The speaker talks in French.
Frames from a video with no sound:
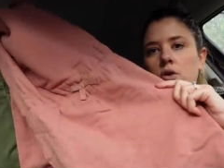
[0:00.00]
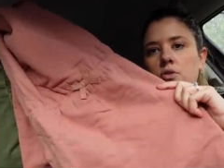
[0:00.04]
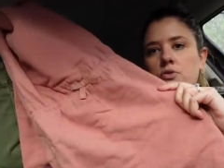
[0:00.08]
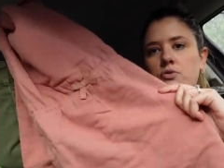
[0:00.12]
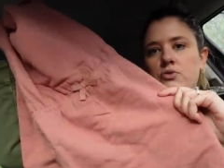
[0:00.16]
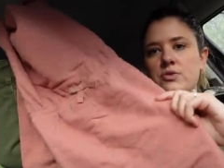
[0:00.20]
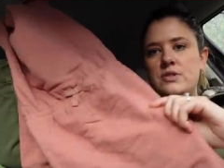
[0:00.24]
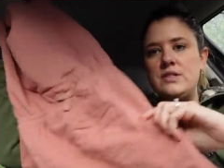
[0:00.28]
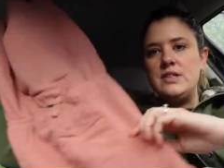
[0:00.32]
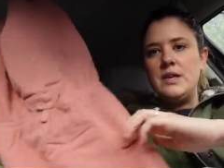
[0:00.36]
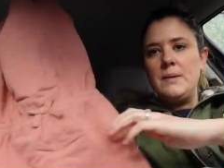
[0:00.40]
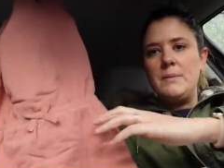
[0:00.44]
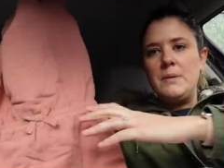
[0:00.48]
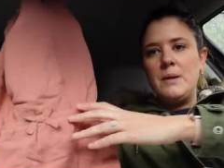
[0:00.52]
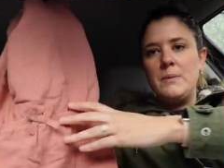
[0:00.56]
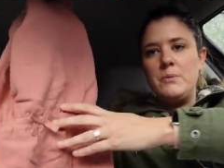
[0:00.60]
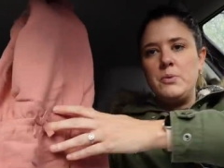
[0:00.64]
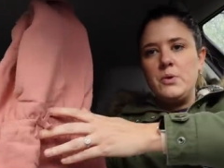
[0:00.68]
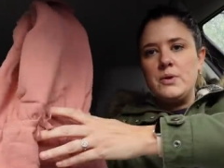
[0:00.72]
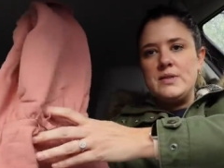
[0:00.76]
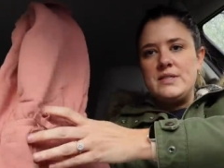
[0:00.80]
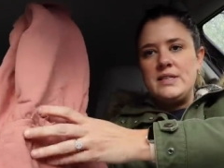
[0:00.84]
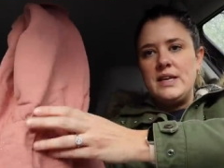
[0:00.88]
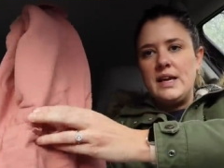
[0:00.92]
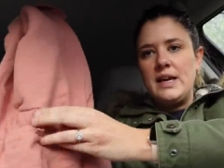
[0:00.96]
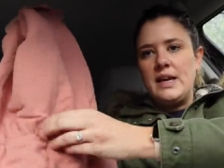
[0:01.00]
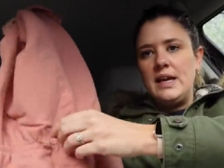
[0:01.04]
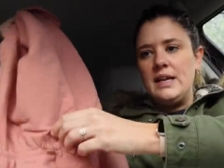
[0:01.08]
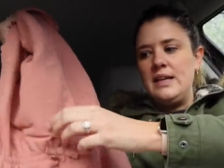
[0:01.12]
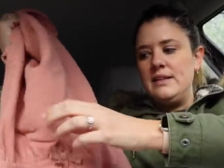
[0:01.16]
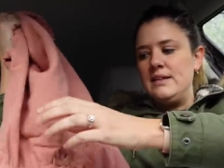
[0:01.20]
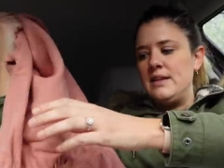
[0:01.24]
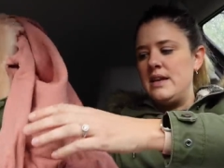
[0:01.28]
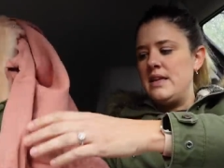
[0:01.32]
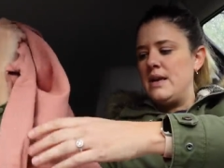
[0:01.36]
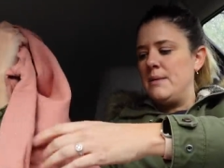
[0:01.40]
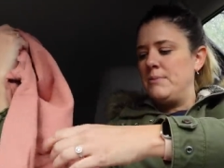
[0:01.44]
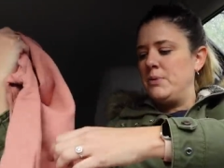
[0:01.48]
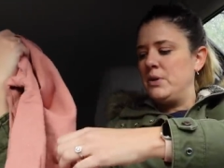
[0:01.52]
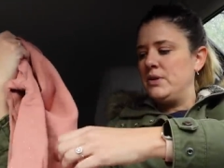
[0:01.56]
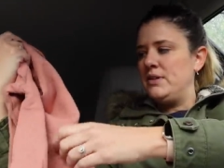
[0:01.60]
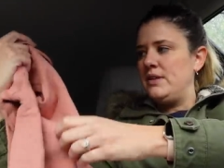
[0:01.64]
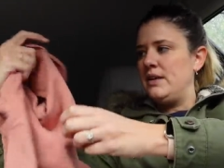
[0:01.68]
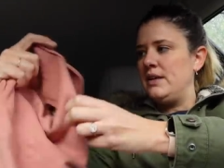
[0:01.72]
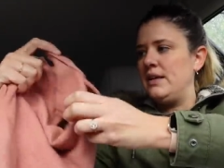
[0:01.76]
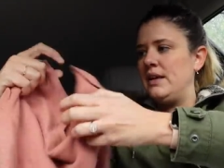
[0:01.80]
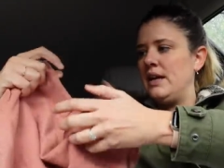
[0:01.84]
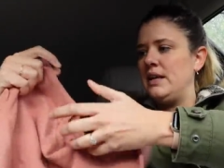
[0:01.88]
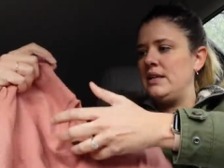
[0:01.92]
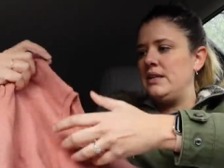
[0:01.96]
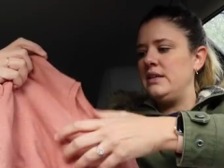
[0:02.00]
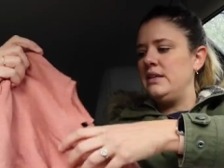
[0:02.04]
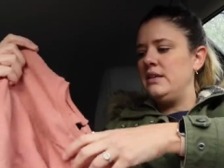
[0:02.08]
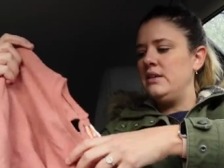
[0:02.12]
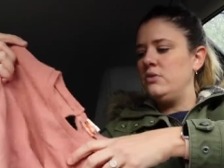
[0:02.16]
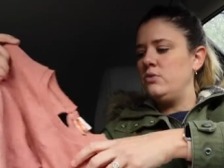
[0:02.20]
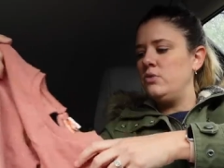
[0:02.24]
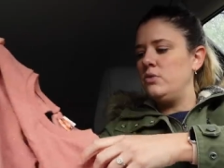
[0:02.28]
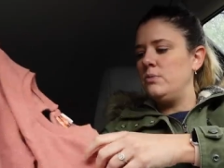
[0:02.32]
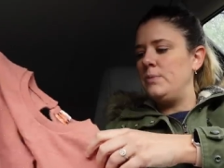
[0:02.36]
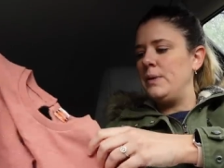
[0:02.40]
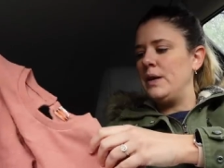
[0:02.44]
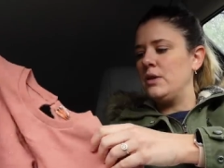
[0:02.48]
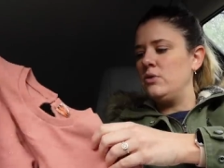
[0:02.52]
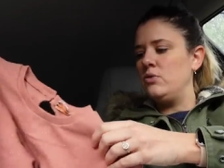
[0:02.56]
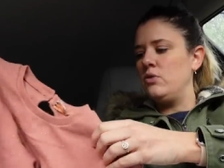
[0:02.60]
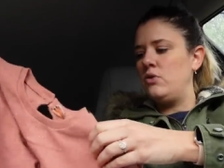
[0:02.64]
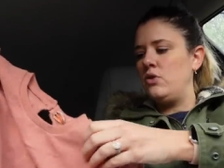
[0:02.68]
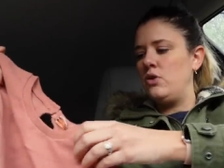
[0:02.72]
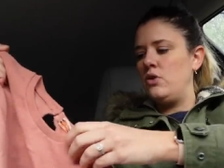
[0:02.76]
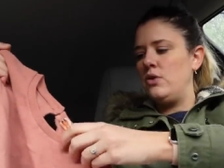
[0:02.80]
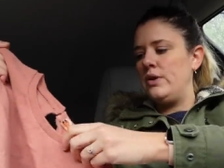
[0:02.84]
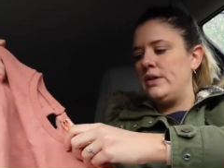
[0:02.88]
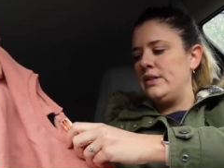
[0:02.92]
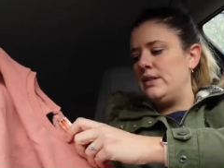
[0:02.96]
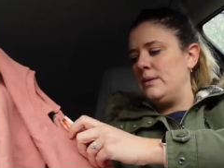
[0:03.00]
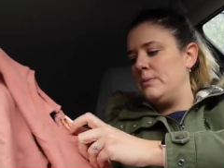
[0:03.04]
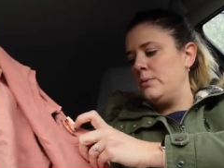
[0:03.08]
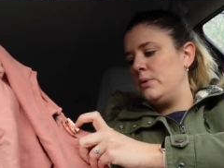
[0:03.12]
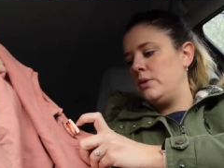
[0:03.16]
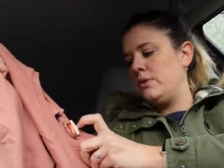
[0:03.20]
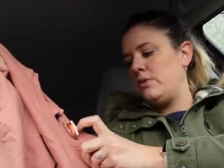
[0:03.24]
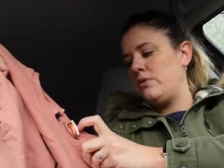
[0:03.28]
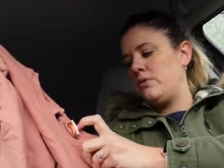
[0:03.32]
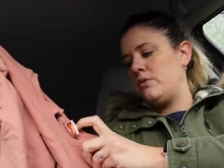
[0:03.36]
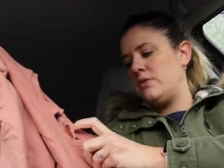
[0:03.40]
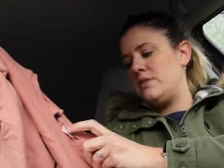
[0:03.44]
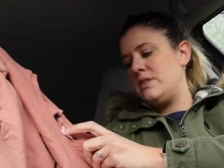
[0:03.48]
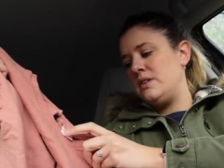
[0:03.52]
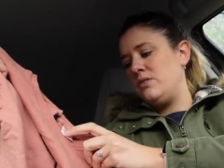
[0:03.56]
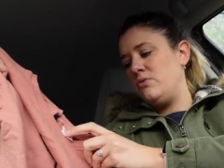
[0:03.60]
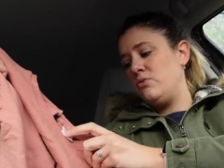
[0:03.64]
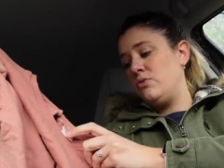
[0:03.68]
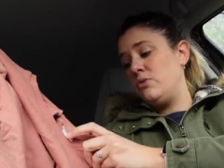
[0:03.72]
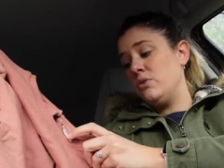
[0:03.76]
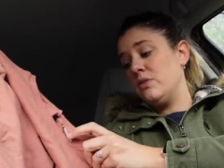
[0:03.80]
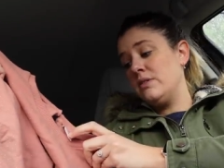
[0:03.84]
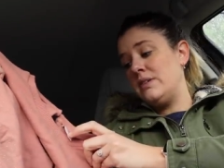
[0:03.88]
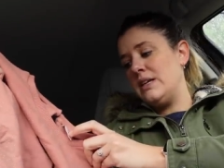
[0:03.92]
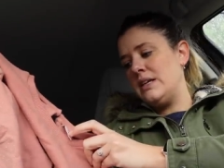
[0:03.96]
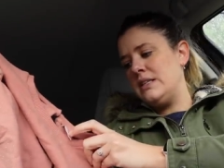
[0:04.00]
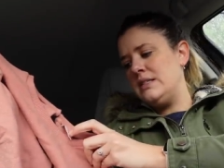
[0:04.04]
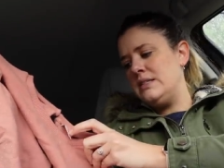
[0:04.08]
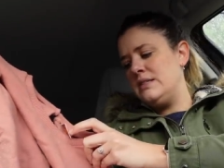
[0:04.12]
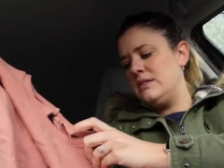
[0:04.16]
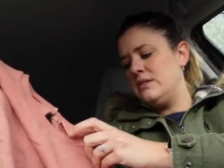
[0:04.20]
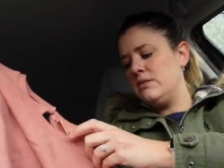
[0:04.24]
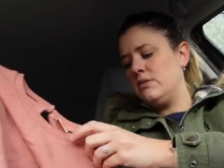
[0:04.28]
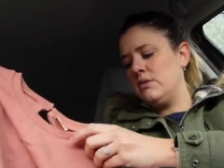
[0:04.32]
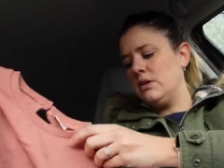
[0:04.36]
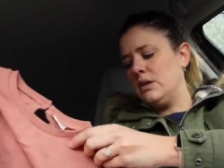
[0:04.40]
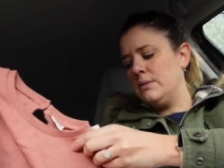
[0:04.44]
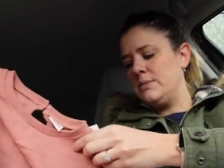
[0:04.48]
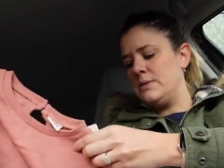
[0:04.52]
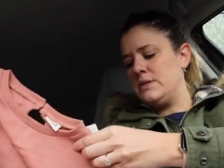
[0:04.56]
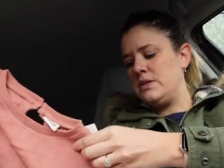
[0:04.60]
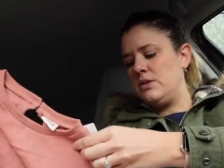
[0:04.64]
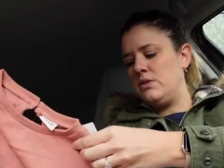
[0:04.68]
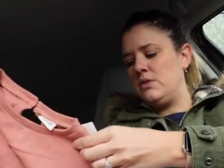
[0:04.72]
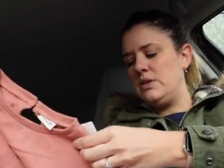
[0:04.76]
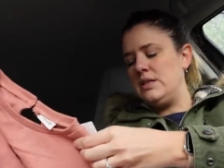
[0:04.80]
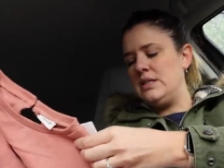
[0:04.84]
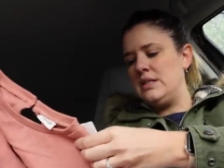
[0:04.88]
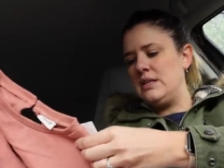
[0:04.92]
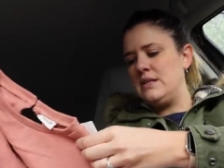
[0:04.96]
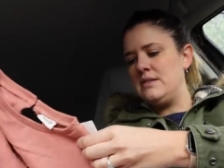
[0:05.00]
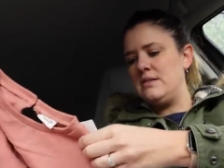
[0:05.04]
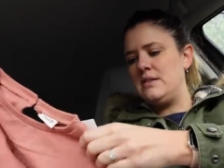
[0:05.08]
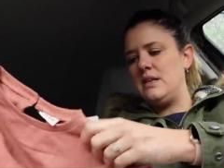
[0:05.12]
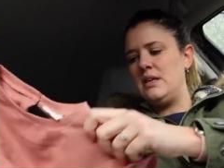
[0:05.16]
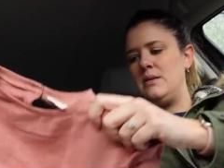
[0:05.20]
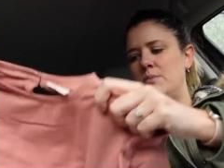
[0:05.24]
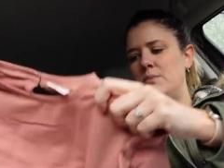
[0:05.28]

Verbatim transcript: toute simple, un peu resserrée à la taille, à porter avec un legging ou une paire de collants et des bottes. C'est tout en taille 10 ans, hein, parce que Inès est